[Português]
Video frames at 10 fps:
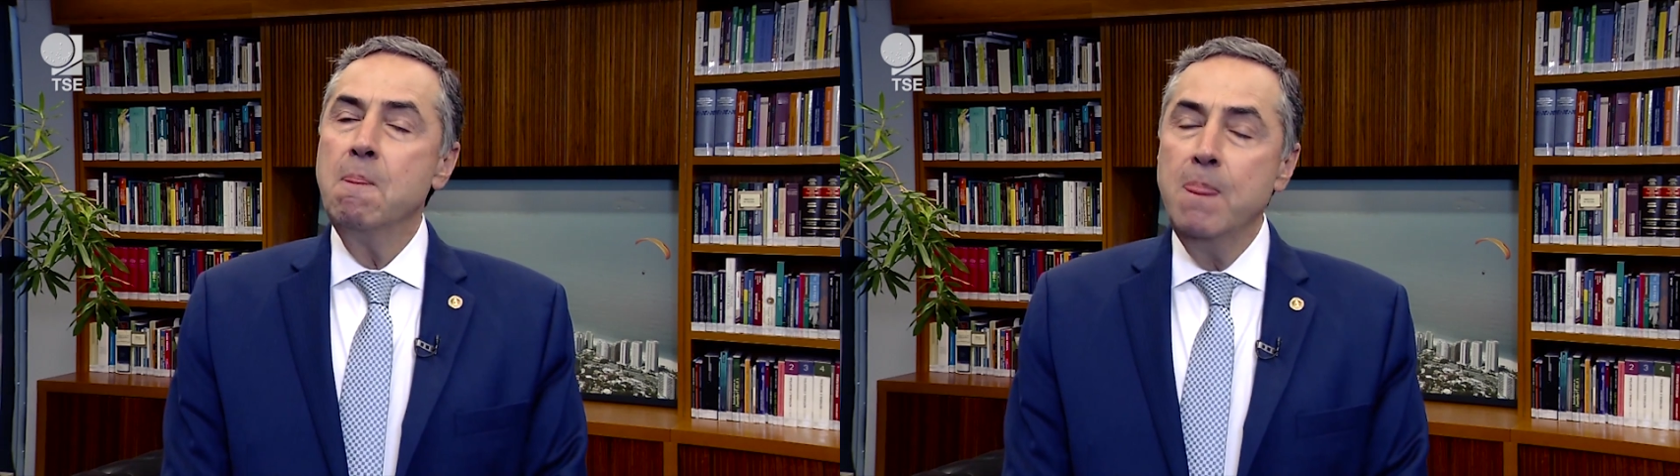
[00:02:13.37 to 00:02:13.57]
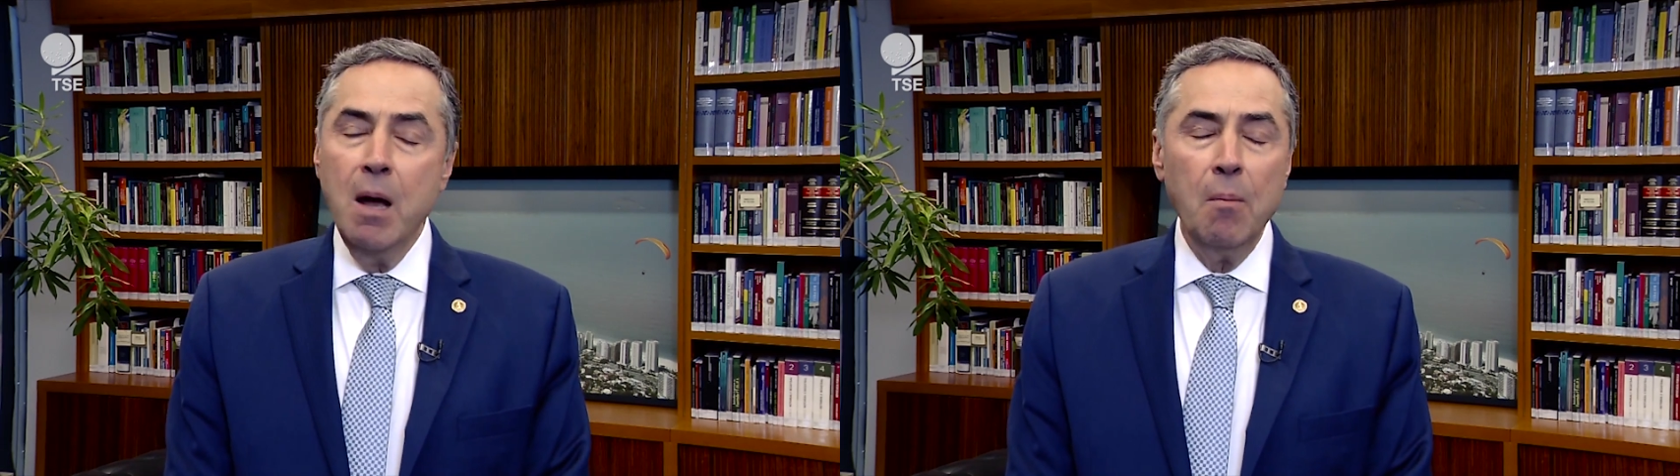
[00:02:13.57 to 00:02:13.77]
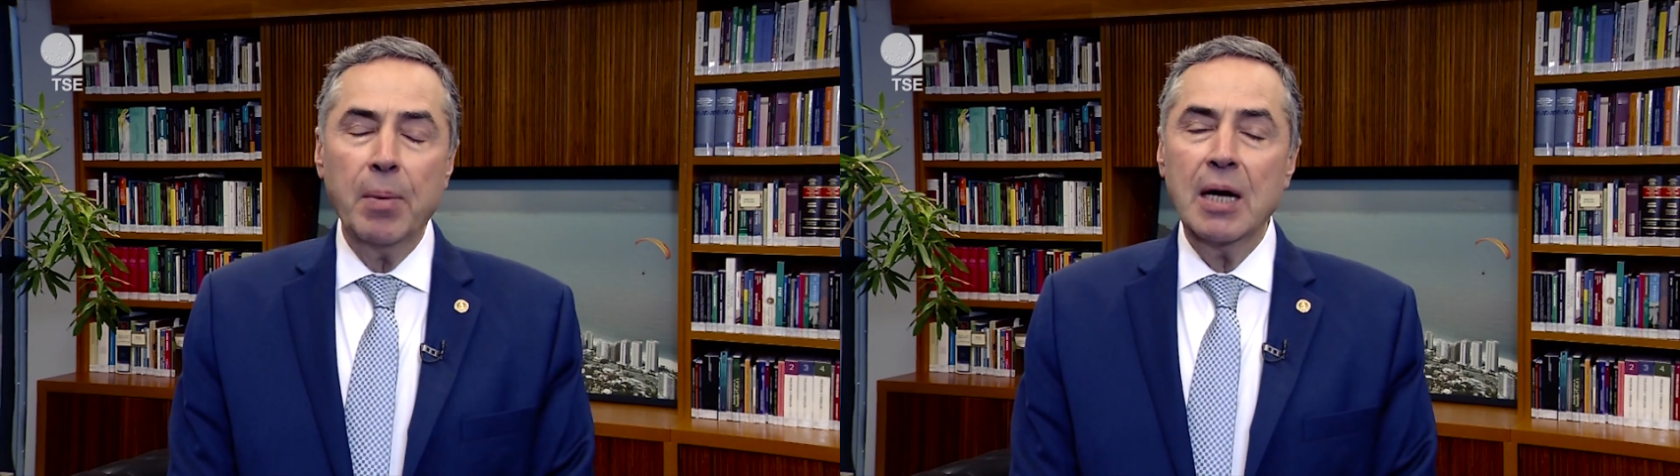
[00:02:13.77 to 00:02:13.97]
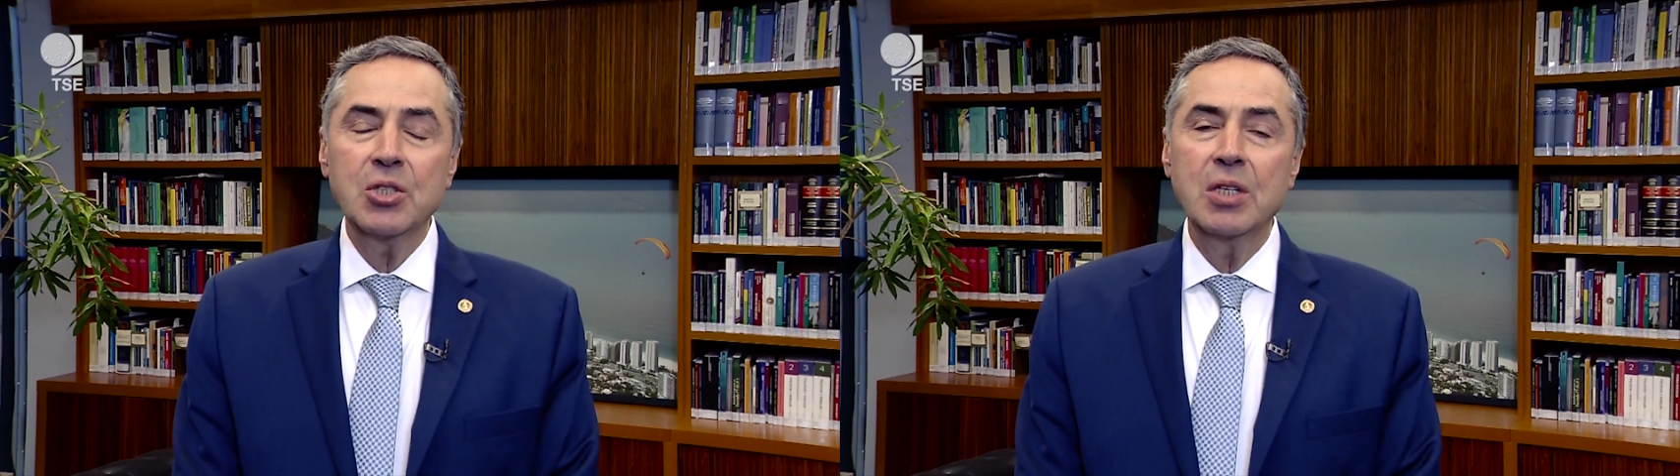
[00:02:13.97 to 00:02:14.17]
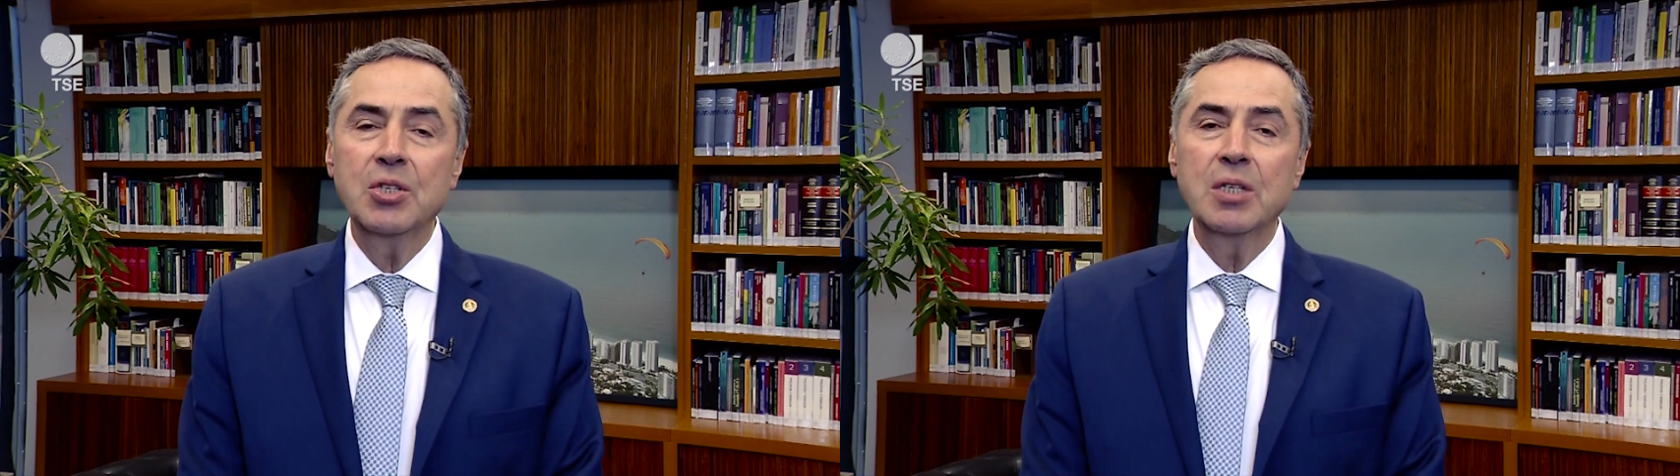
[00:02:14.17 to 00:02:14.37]
Não
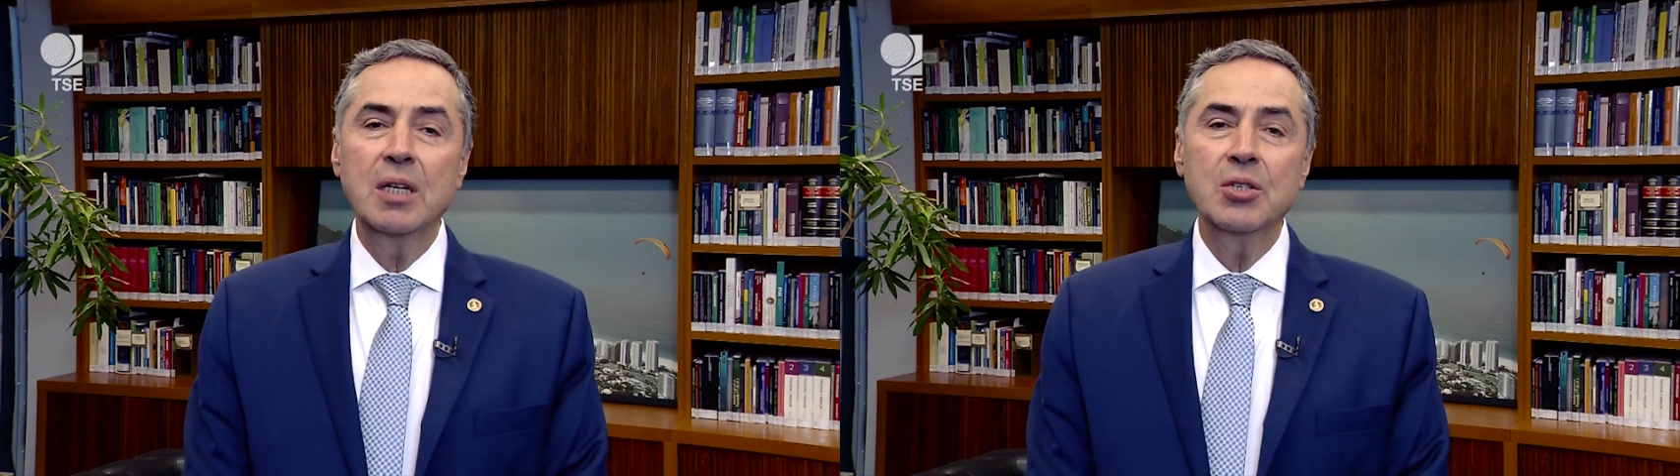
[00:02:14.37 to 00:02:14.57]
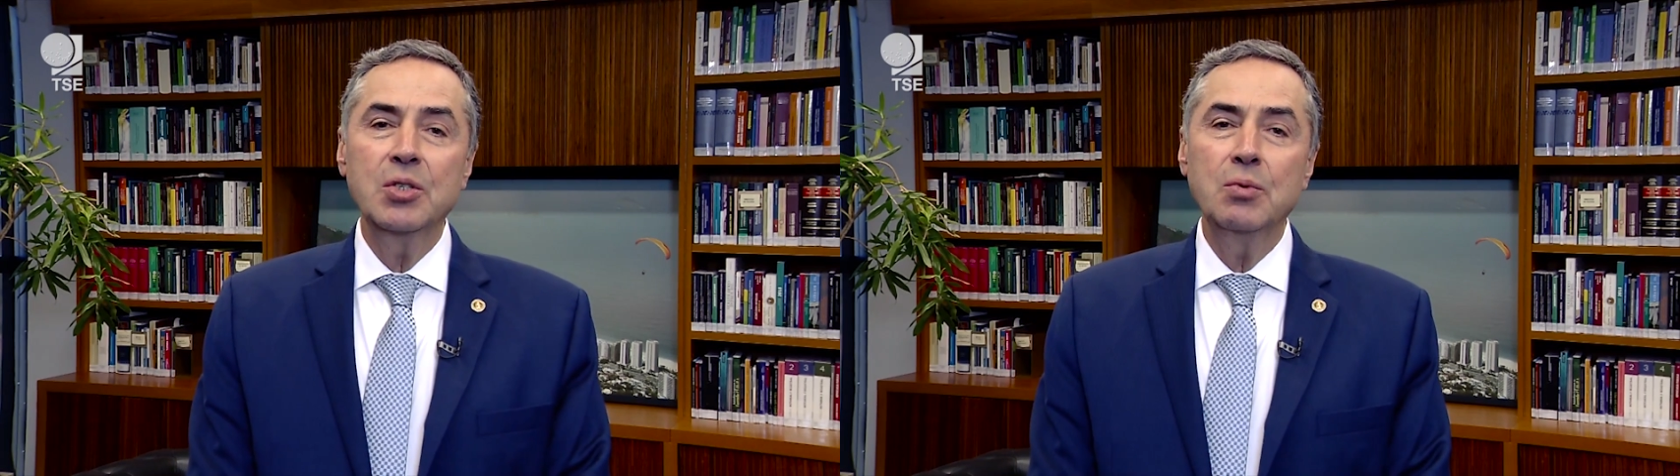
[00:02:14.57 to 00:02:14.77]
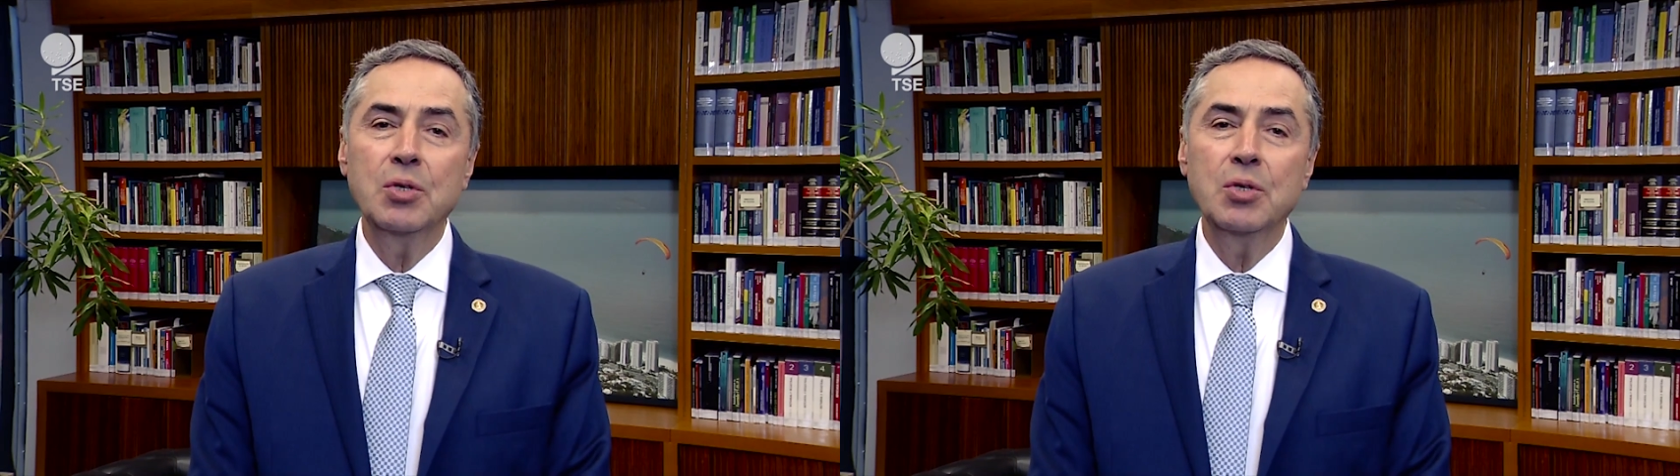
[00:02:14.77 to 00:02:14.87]
passe adiante